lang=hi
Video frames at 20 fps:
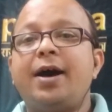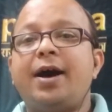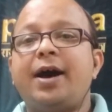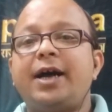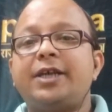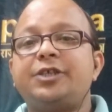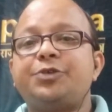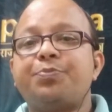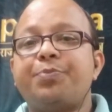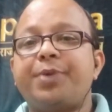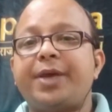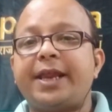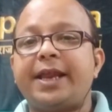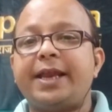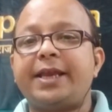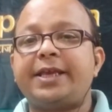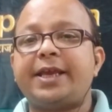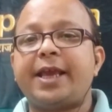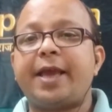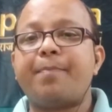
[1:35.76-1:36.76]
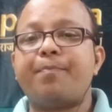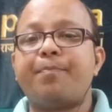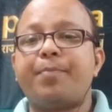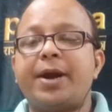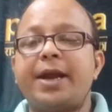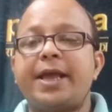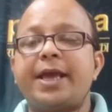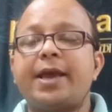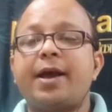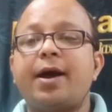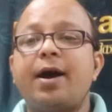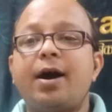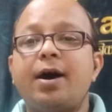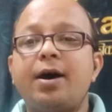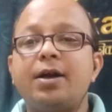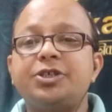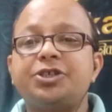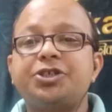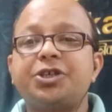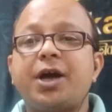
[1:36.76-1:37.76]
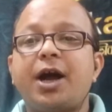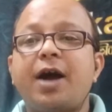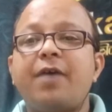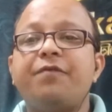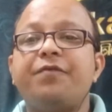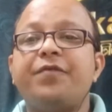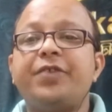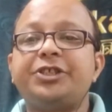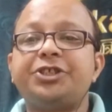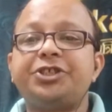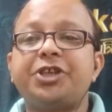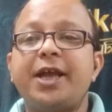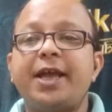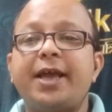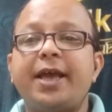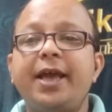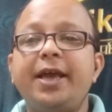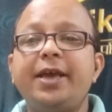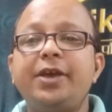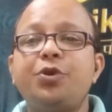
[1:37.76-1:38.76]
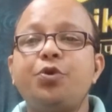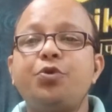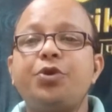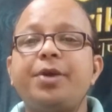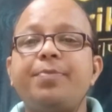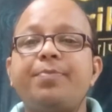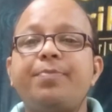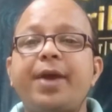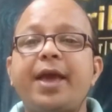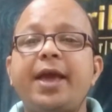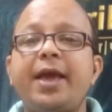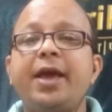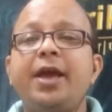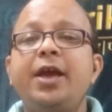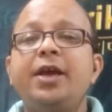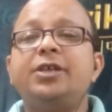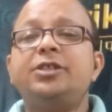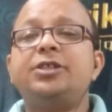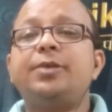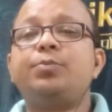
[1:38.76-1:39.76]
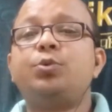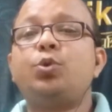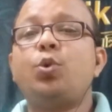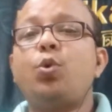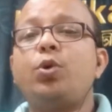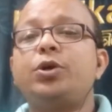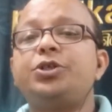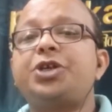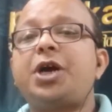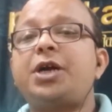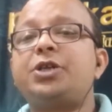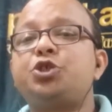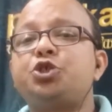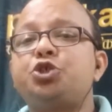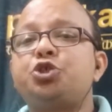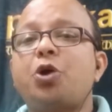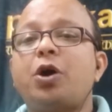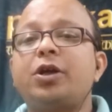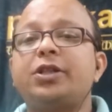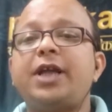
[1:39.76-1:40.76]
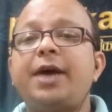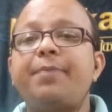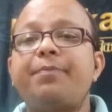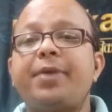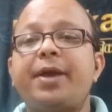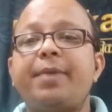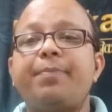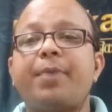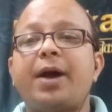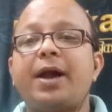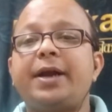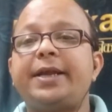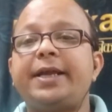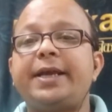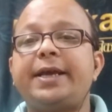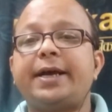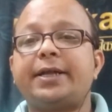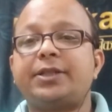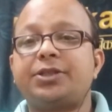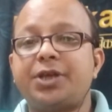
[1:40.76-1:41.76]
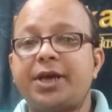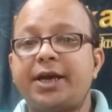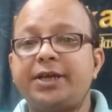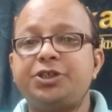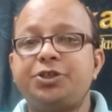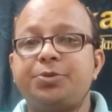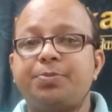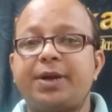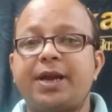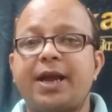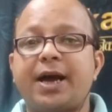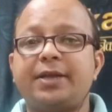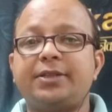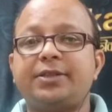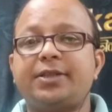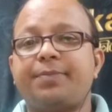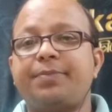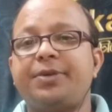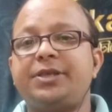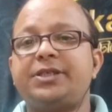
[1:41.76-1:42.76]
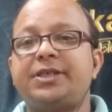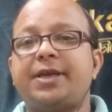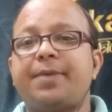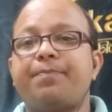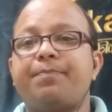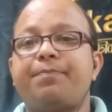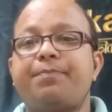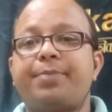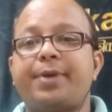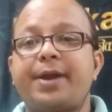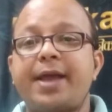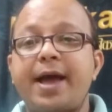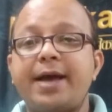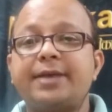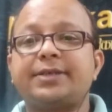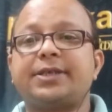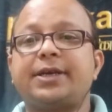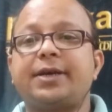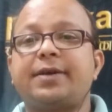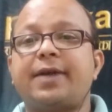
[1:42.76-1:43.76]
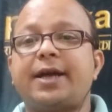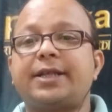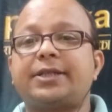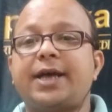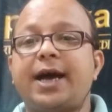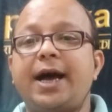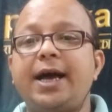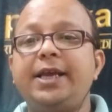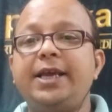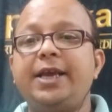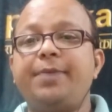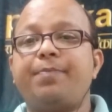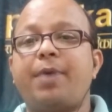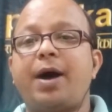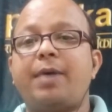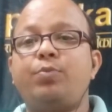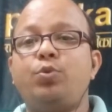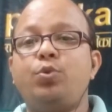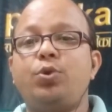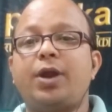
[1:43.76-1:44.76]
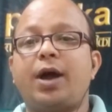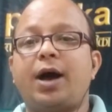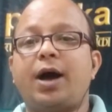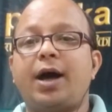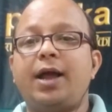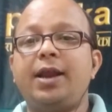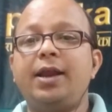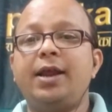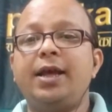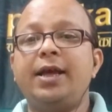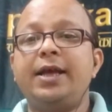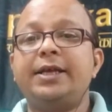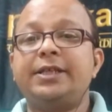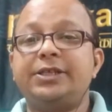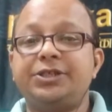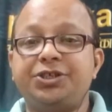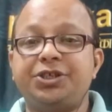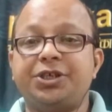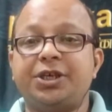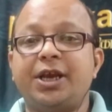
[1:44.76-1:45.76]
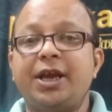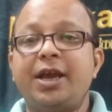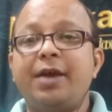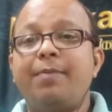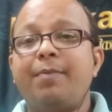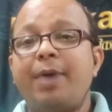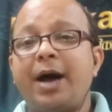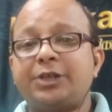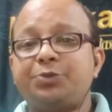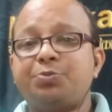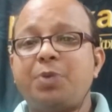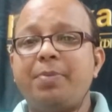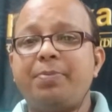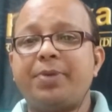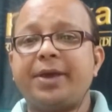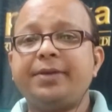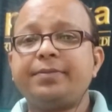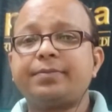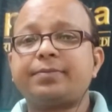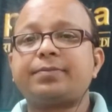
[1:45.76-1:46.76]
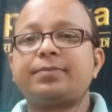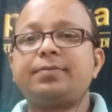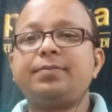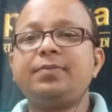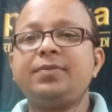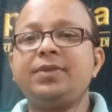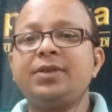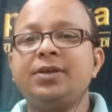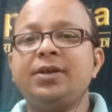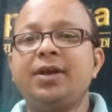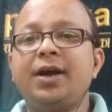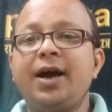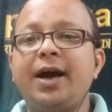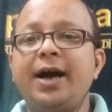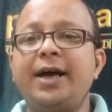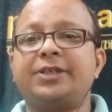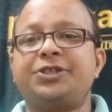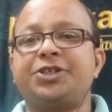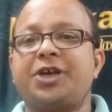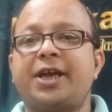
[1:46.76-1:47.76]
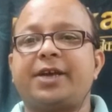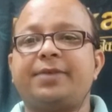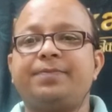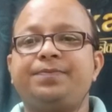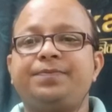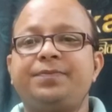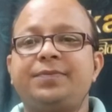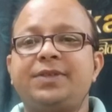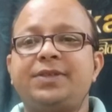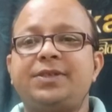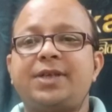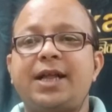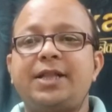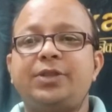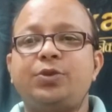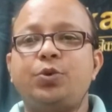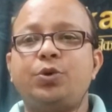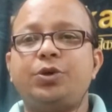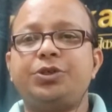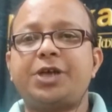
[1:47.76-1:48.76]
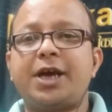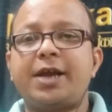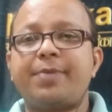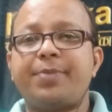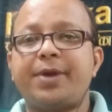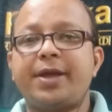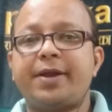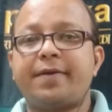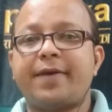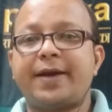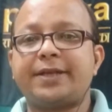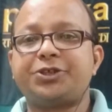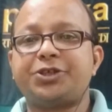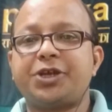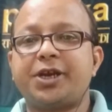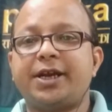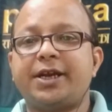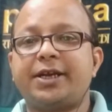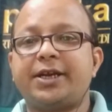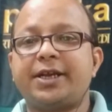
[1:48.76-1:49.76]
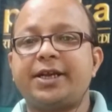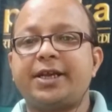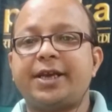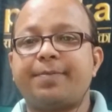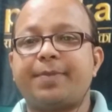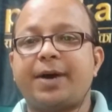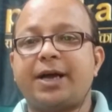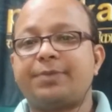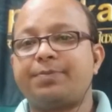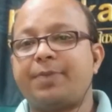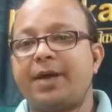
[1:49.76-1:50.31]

आज मेरे लिए बड़े हर्ष का विषय है क्योंकि मैं जब 2014 में पार्टी का अध्यक्ष बना तभी से प्रयास कर रहा था कि बाबूलाल जी भाजपा में आ जाए साल 2000 में राज्य के गठन के बाद